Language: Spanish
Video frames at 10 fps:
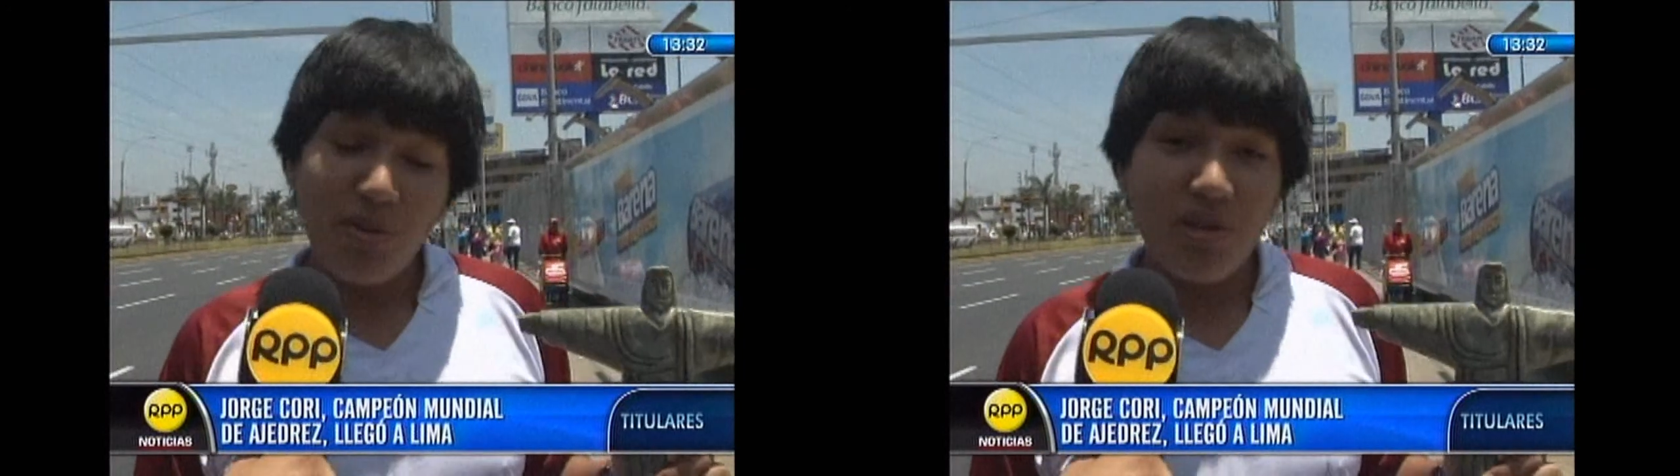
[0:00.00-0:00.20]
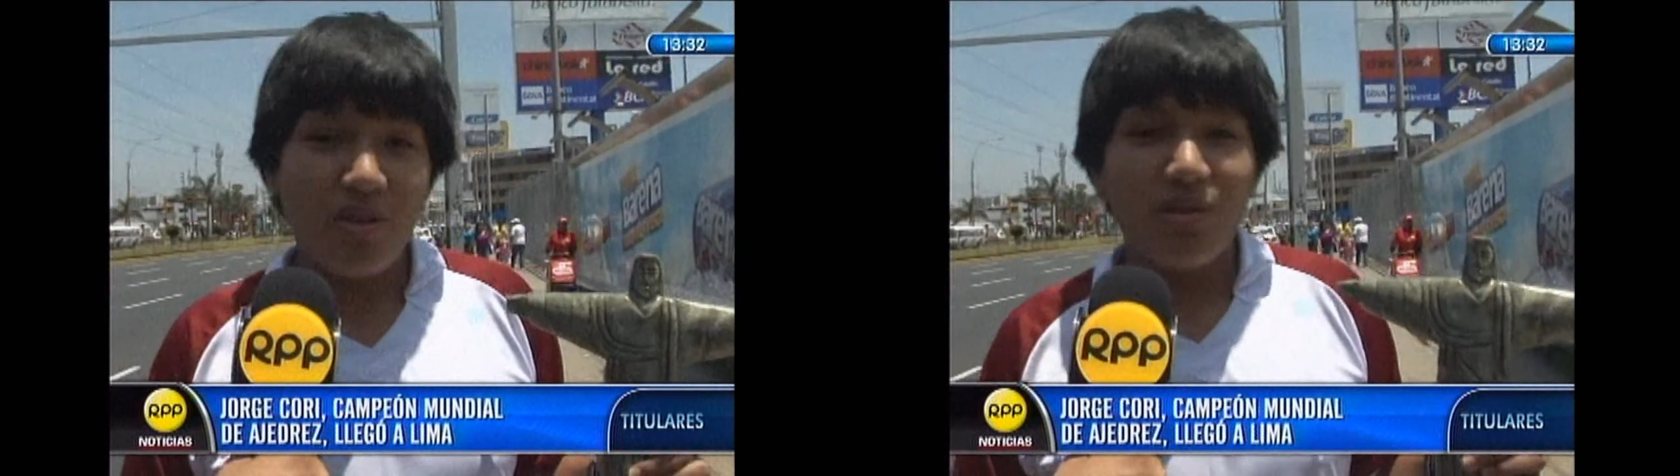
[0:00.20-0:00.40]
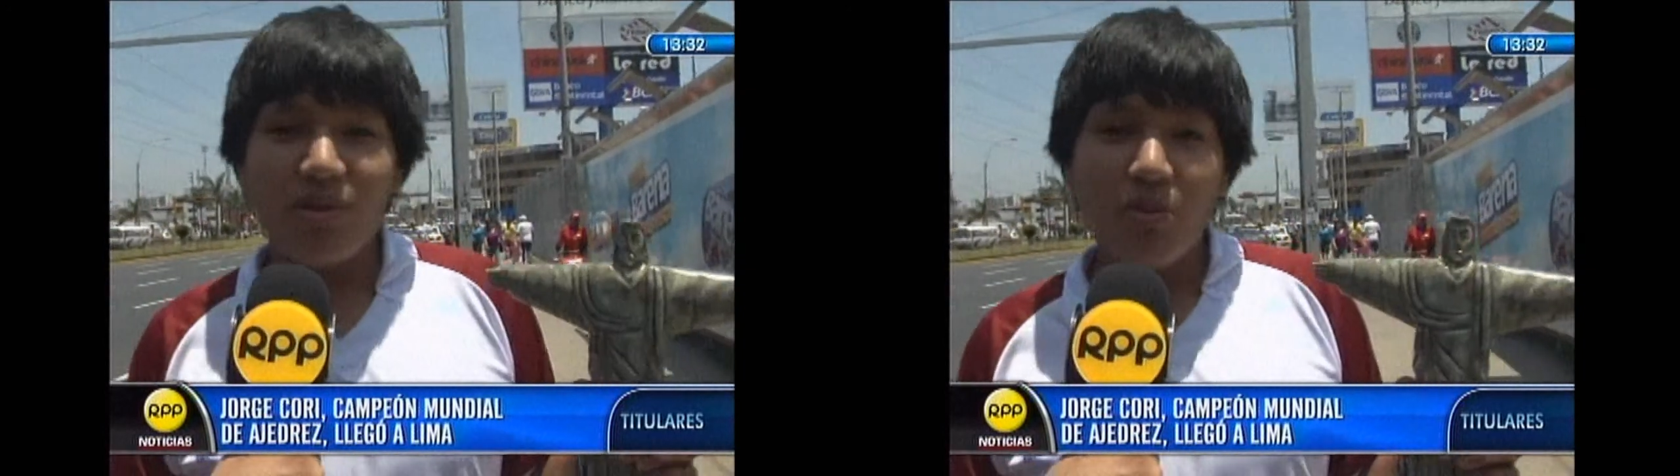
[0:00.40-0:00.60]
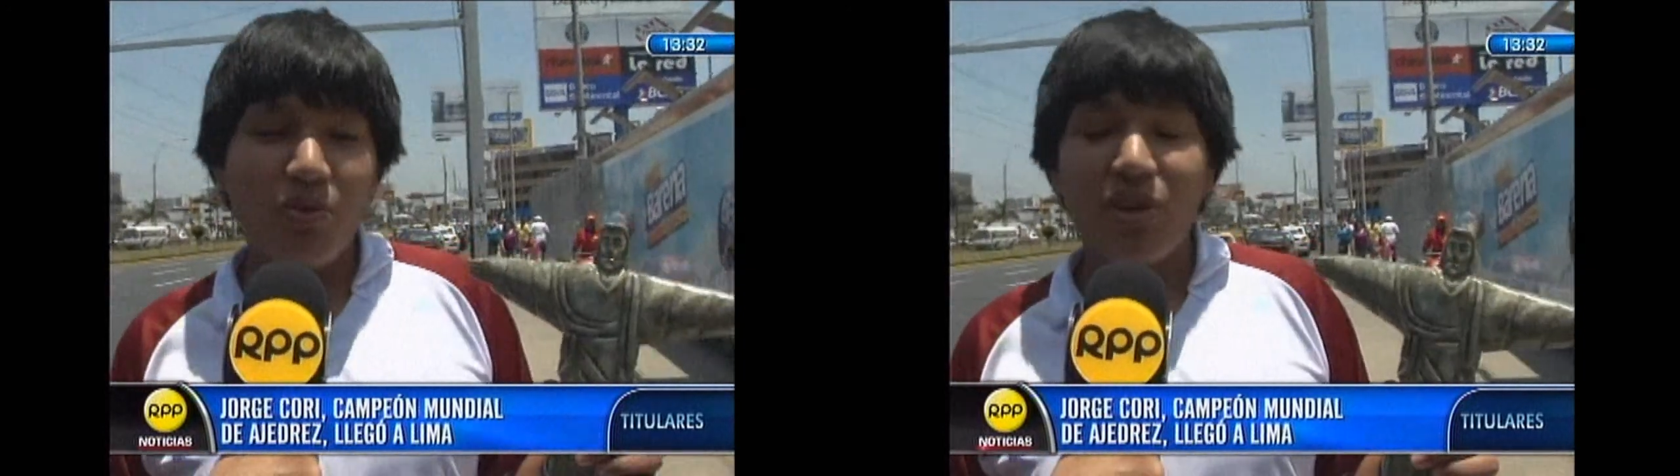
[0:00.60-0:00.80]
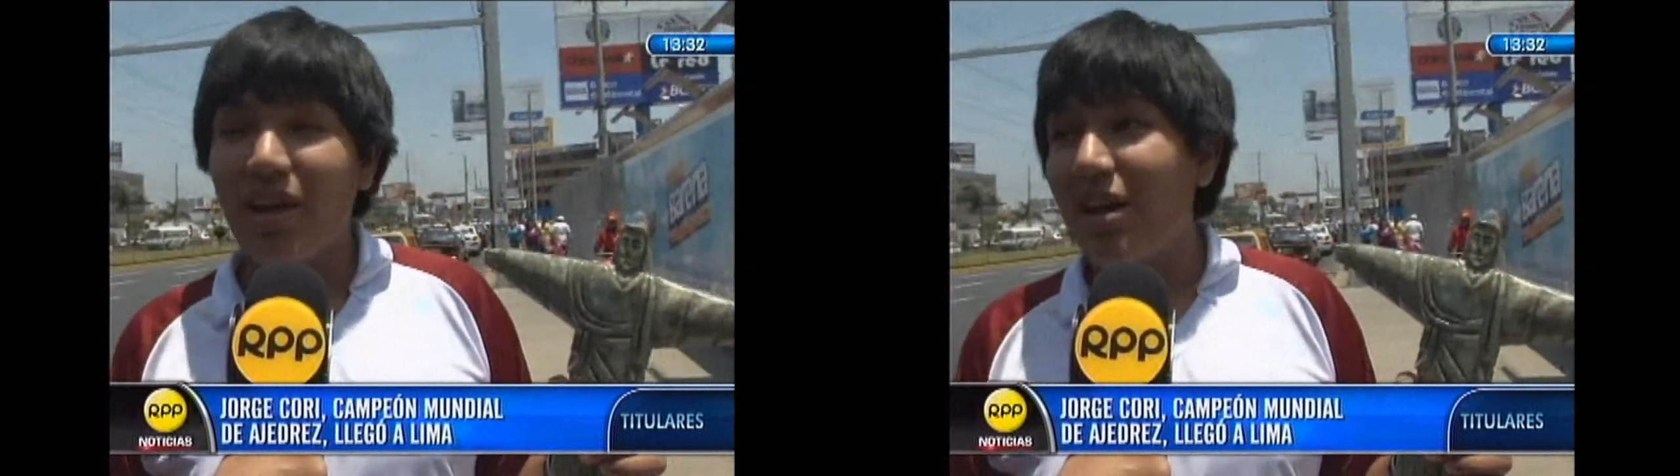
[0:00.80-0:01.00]
¿no? Y
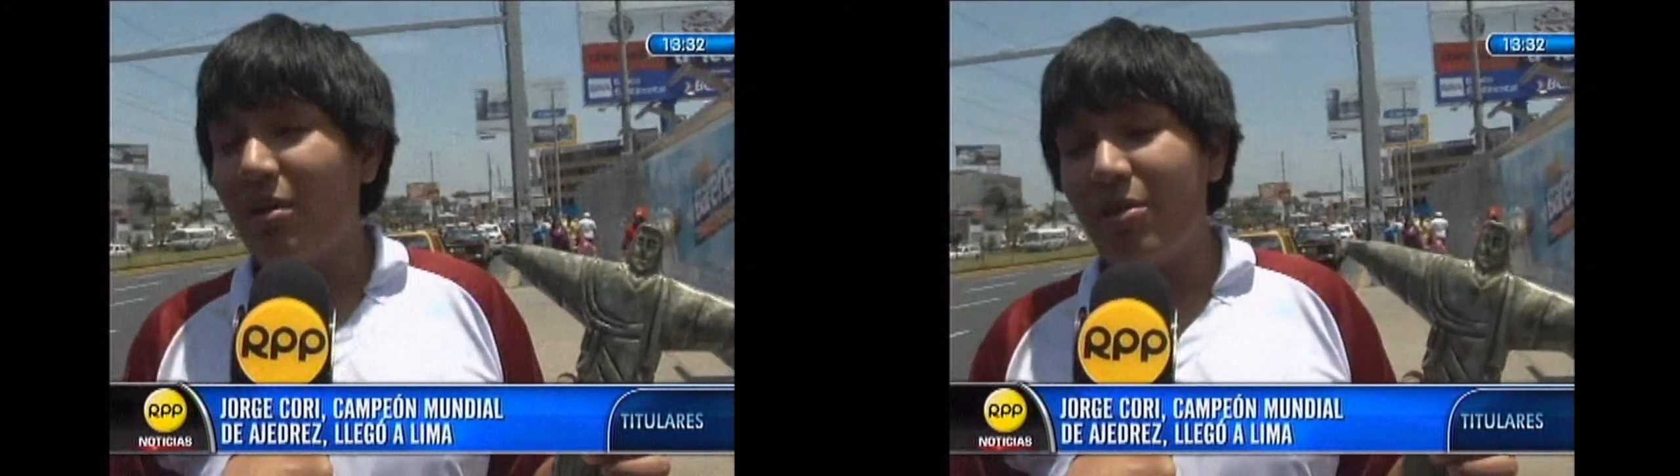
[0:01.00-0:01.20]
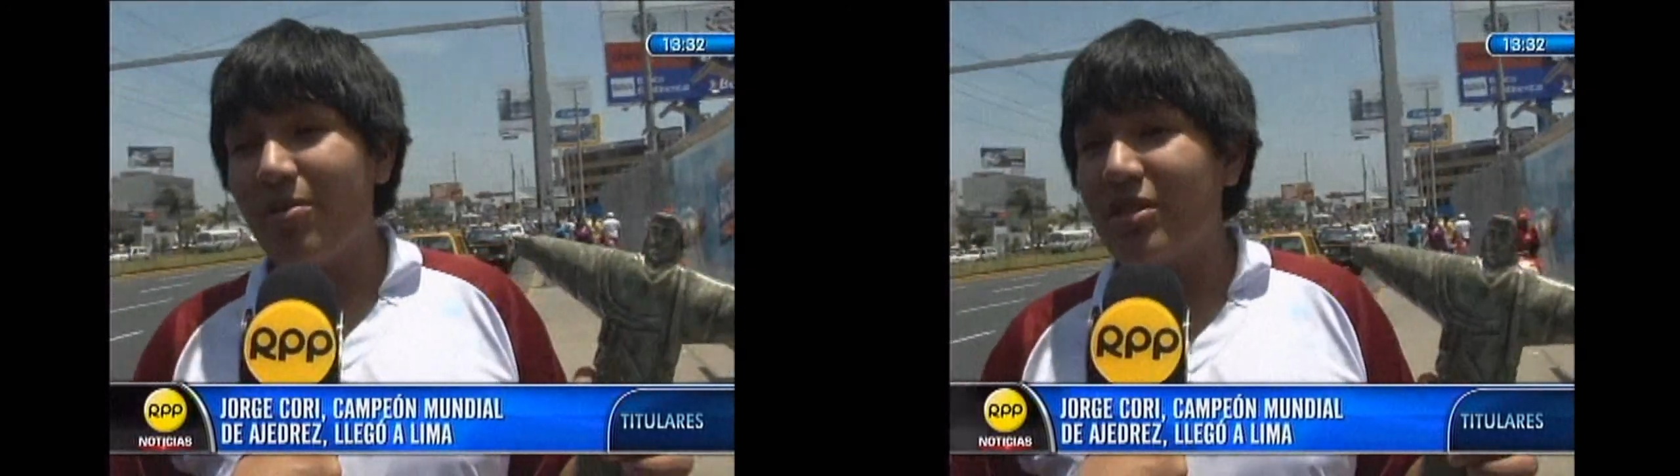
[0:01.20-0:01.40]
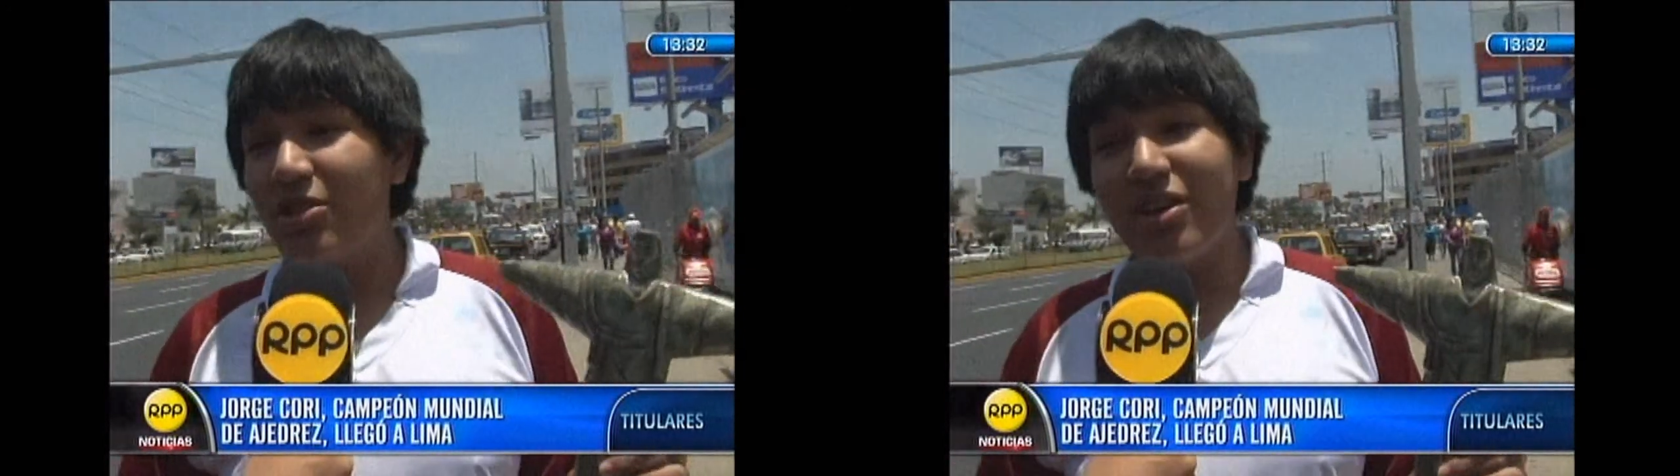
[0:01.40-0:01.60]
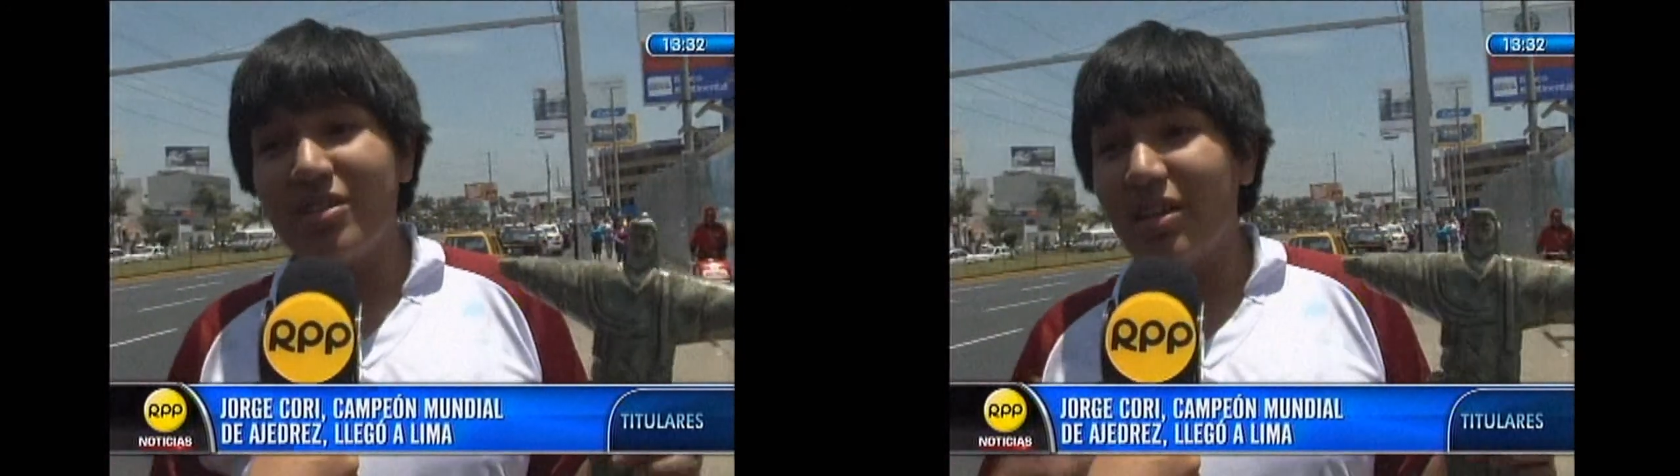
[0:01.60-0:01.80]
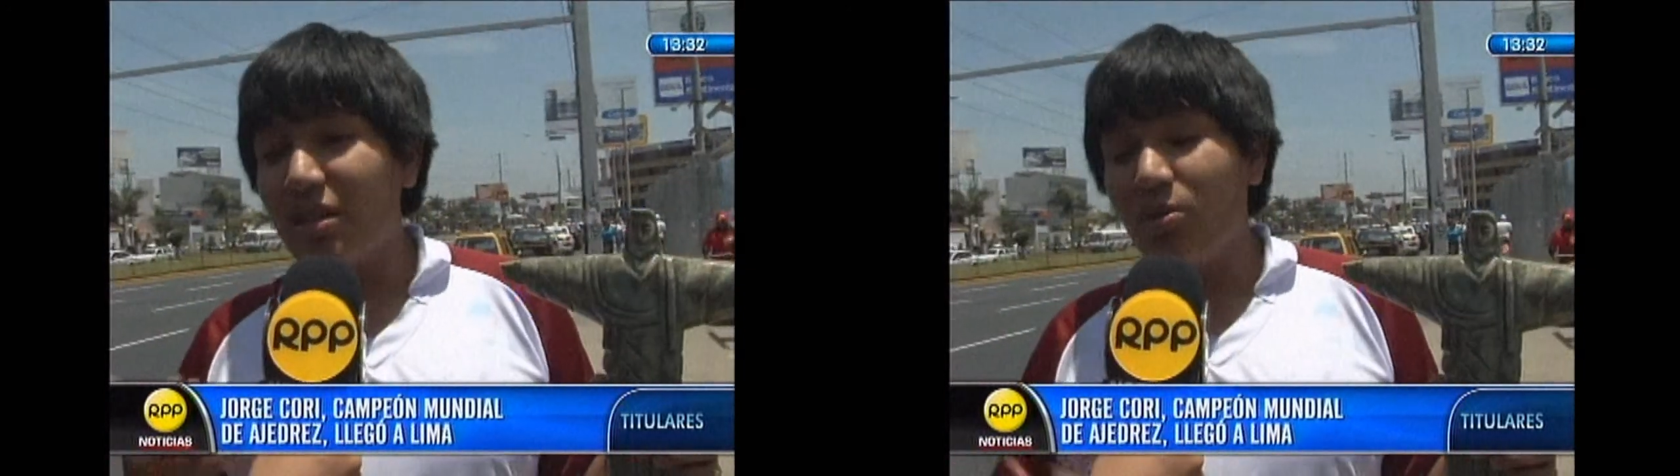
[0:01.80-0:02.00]
bueno, no pude llegar a la
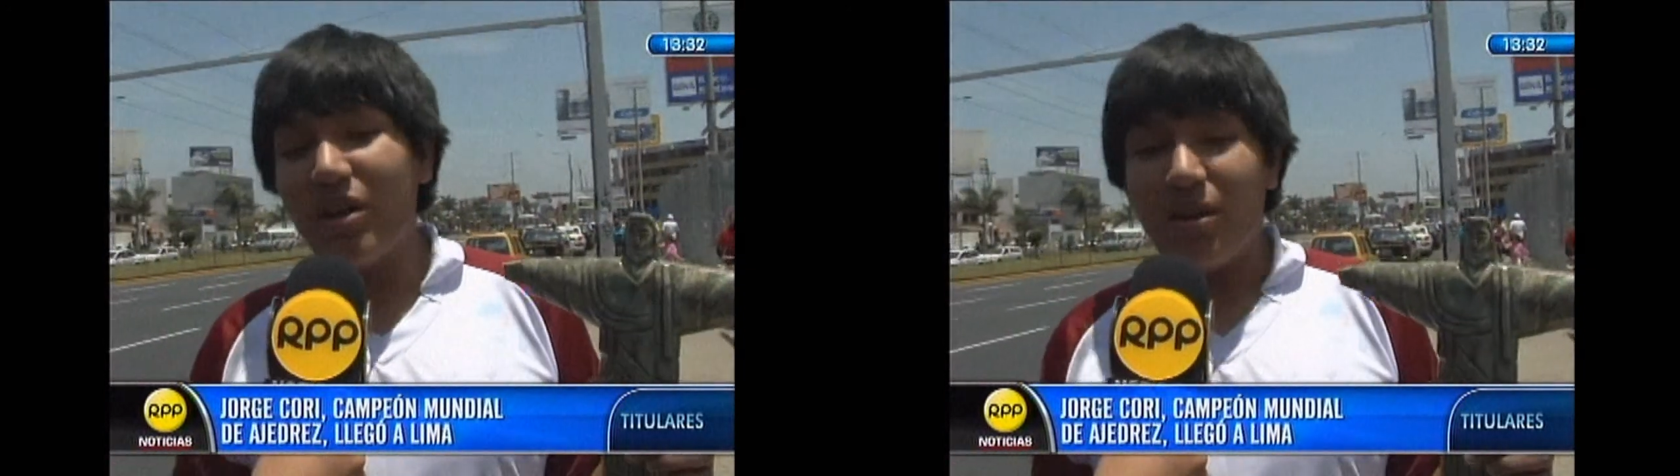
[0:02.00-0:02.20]
premiación,